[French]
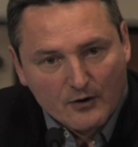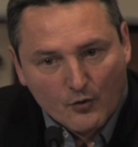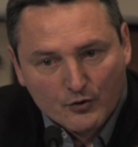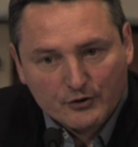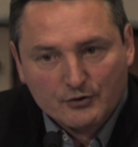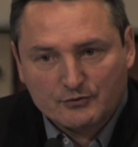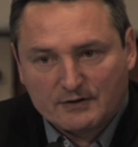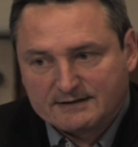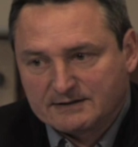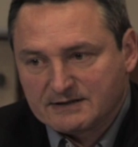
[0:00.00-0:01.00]
au cœur de
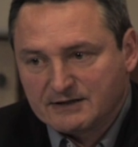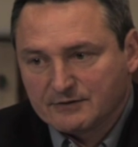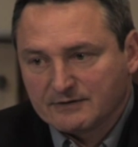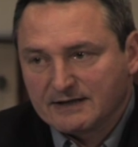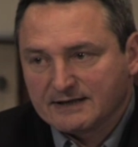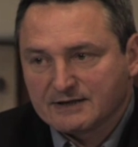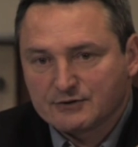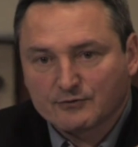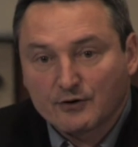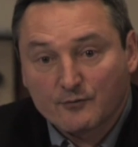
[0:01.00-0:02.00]
la transition, il y a la
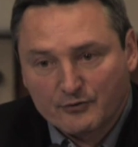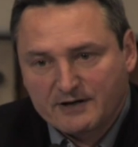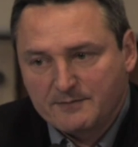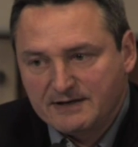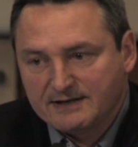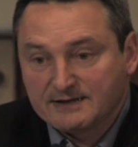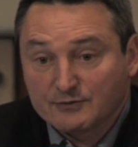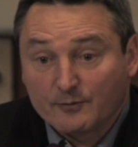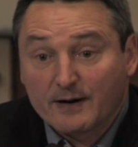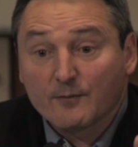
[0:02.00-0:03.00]
question de l'employabilité,
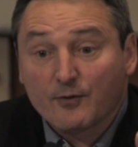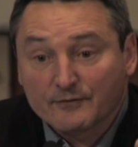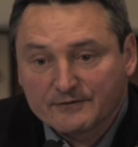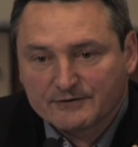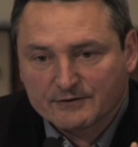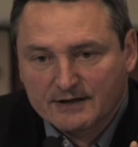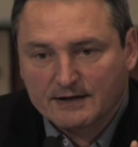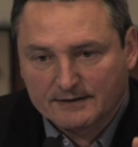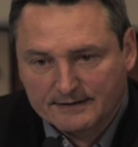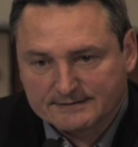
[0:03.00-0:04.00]
si on parle
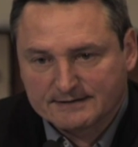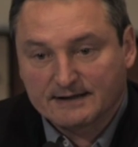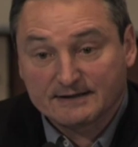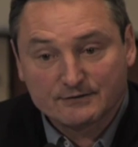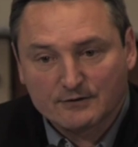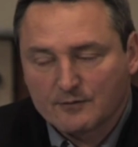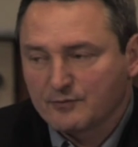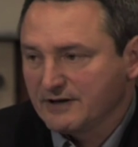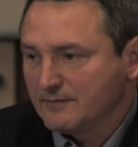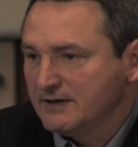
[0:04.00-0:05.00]
professionnel. Hein. il y a la question de
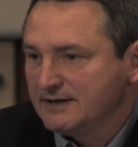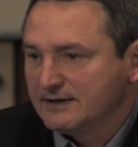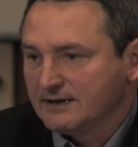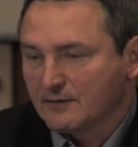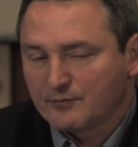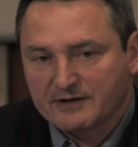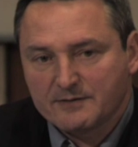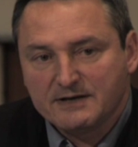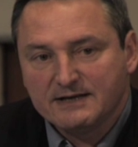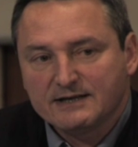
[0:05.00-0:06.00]
l'employabilité.
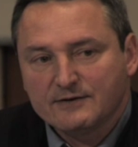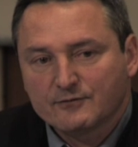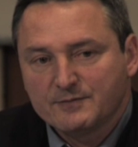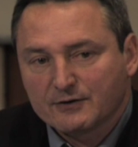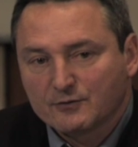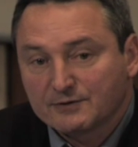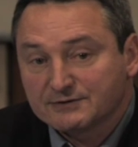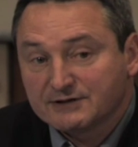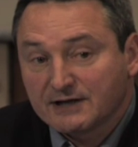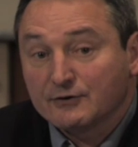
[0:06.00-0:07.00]
L'employabilité, il faut bien
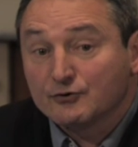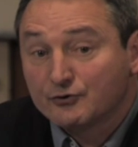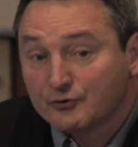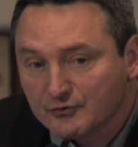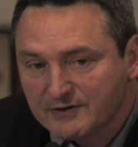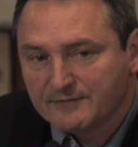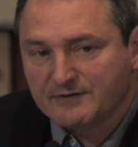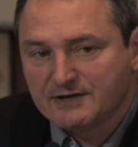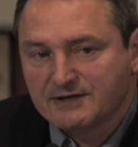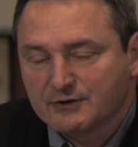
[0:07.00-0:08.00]
comprendre qu'il y a deux
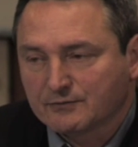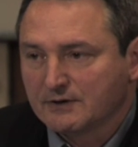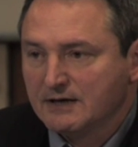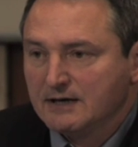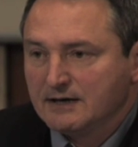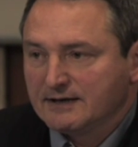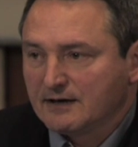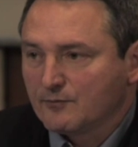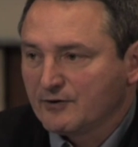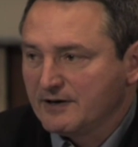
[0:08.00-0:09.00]
définitions. Il y a
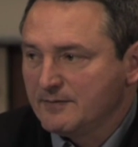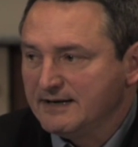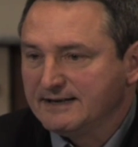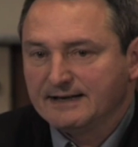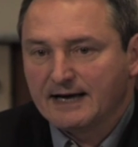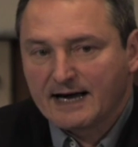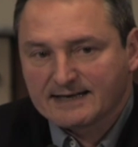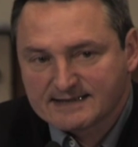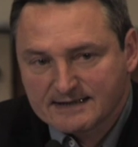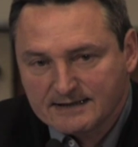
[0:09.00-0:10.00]
l'employabilité
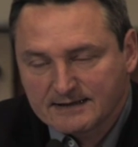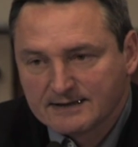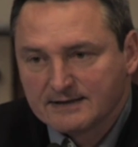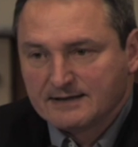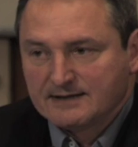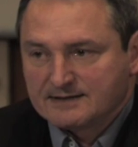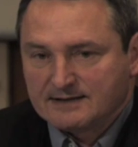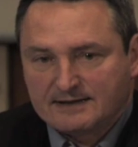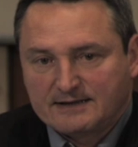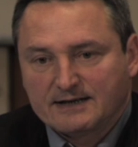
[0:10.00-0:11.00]
accès
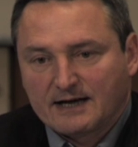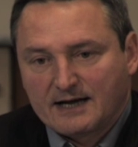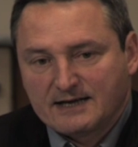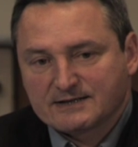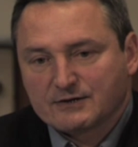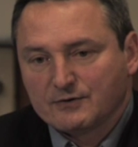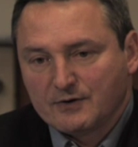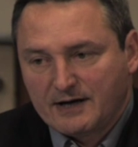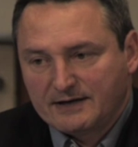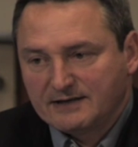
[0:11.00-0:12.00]
c'est-à-dire, est-ce
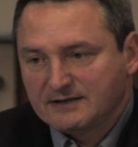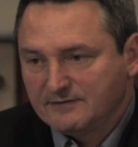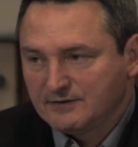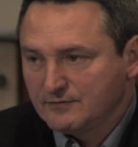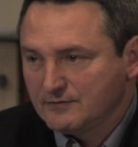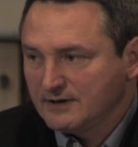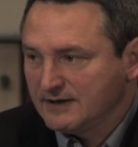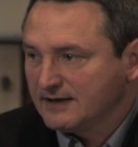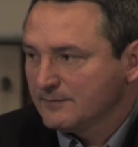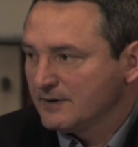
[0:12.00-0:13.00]
qu'un individu
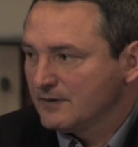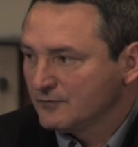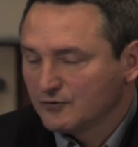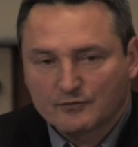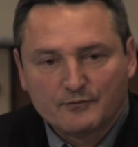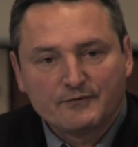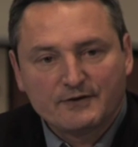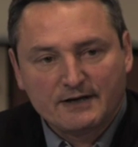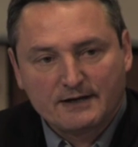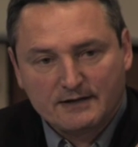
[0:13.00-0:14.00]
est capable de
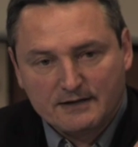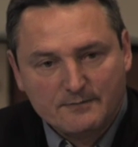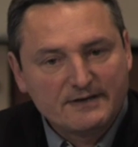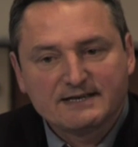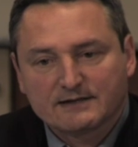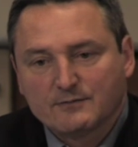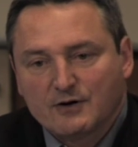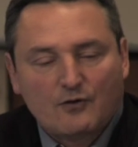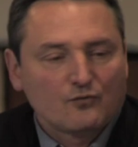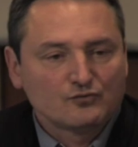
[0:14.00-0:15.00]
trouver
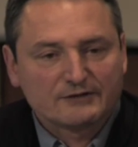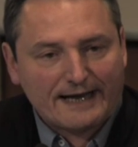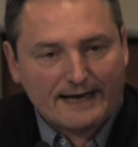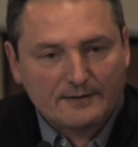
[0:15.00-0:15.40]
immédiatement, ou très